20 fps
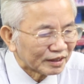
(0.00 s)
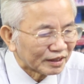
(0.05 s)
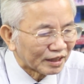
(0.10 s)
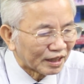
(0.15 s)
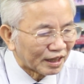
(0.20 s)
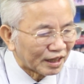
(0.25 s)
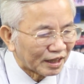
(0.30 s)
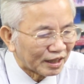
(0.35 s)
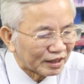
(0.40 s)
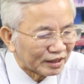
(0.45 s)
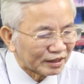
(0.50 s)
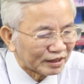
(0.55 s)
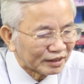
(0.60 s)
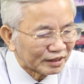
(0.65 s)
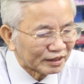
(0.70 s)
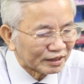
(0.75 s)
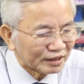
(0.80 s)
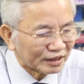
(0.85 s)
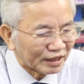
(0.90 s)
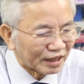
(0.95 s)
à,
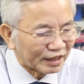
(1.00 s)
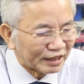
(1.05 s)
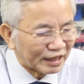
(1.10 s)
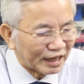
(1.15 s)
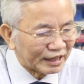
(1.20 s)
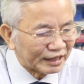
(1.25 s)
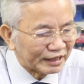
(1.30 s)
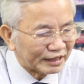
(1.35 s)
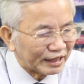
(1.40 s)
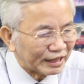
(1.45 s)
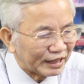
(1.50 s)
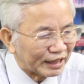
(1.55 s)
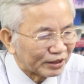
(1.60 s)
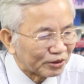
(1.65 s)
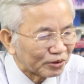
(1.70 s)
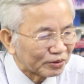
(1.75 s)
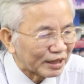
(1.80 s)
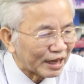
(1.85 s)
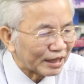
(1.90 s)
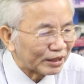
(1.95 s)
ở đây thì
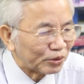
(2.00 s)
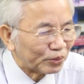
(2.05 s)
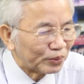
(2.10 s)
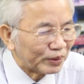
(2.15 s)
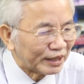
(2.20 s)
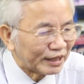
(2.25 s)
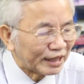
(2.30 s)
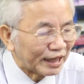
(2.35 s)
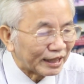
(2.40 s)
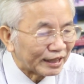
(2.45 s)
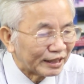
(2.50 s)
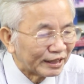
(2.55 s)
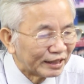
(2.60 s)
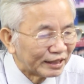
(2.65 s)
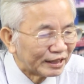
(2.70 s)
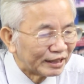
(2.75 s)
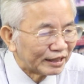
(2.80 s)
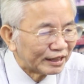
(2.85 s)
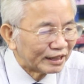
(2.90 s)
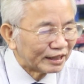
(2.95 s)
chúng ta chú ý này
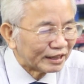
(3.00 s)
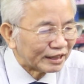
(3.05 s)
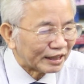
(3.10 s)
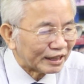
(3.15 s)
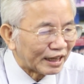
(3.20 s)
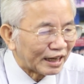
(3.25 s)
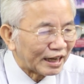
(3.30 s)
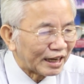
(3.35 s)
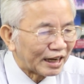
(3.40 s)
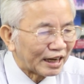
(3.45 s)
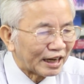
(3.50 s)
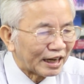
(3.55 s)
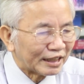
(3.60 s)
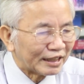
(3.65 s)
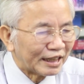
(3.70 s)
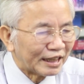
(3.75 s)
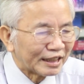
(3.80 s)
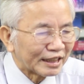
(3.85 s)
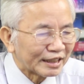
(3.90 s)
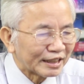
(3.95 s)
à, ở
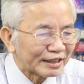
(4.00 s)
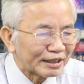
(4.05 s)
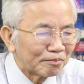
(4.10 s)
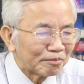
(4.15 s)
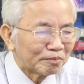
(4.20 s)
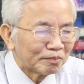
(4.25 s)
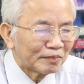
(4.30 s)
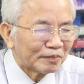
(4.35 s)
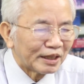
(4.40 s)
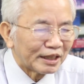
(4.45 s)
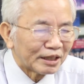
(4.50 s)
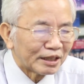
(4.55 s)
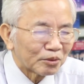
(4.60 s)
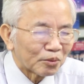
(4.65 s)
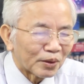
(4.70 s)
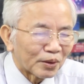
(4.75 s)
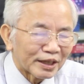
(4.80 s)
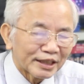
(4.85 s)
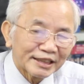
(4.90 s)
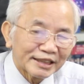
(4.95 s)
đây cái tâm lý
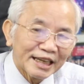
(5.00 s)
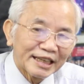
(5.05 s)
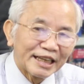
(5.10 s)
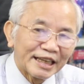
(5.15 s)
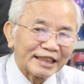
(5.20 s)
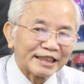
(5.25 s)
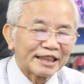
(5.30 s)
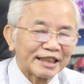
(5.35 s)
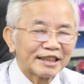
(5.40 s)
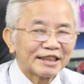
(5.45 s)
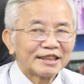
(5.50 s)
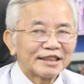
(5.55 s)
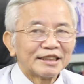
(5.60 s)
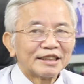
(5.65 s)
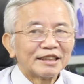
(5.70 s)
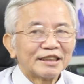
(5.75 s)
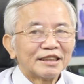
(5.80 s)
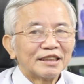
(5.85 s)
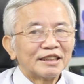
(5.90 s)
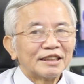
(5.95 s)
của các gia đình ấy
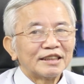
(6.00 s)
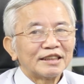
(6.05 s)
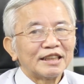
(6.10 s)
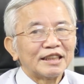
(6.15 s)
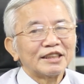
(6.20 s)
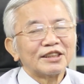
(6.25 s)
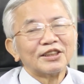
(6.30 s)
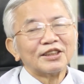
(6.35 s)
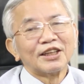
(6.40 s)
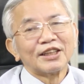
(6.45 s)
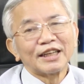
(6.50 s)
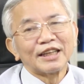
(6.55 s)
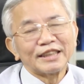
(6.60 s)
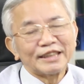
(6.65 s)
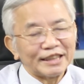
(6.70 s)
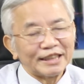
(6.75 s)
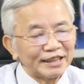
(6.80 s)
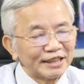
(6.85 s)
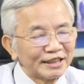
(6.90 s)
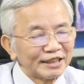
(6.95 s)
thì thường là
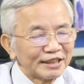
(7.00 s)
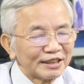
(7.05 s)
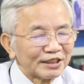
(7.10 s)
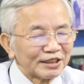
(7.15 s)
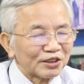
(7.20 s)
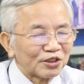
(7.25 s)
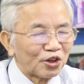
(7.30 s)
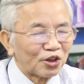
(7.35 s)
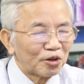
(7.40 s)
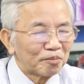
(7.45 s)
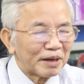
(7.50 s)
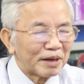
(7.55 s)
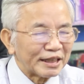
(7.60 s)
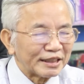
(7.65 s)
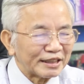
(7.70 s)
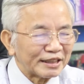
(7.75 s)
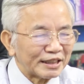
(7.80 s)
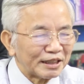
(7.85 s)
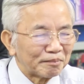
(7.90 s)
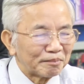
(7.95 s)
gì có bệnh
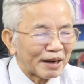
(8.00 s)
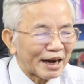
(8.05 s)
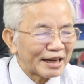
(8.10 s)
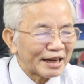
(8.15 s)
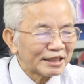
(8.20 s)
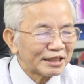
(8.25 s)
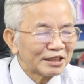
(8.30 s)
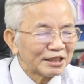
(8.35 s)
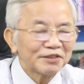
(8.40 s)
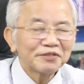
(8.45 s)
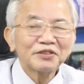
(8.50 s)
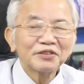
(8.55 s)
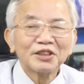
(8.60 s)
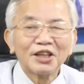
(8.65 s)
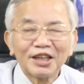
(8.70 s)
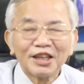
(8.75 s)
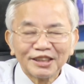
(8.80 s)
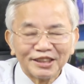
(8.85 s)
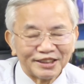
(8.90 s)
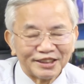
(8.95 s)
thì bái tứ
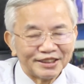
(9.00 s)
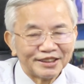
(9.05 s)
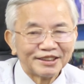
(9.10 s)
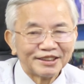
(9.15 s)
phương